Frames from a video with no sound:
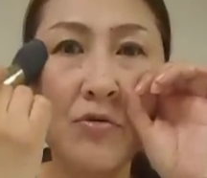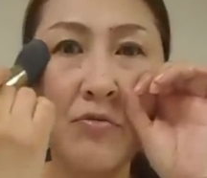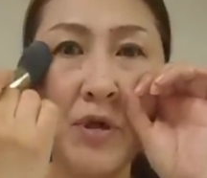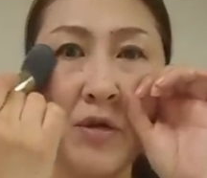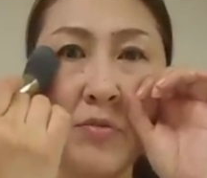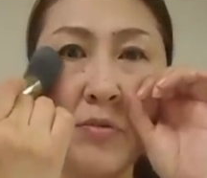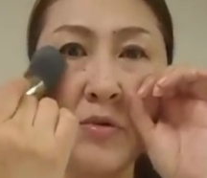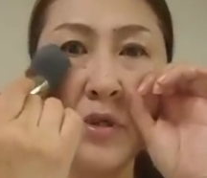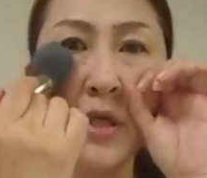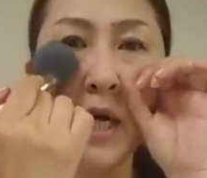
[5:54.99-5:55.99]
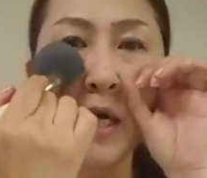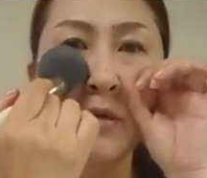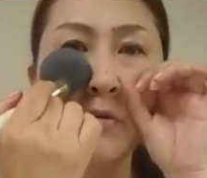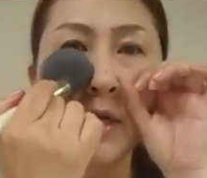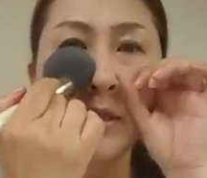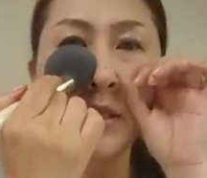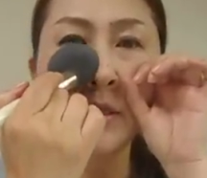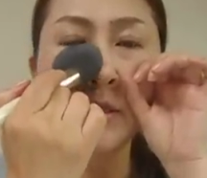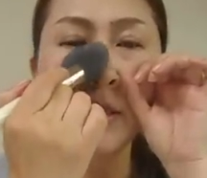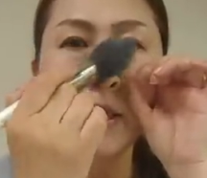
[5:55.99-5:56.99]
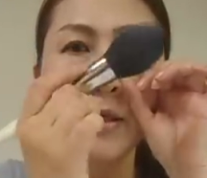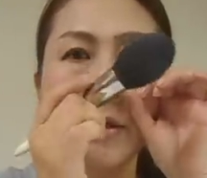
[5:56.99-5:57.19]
上の部分にかかる感じですね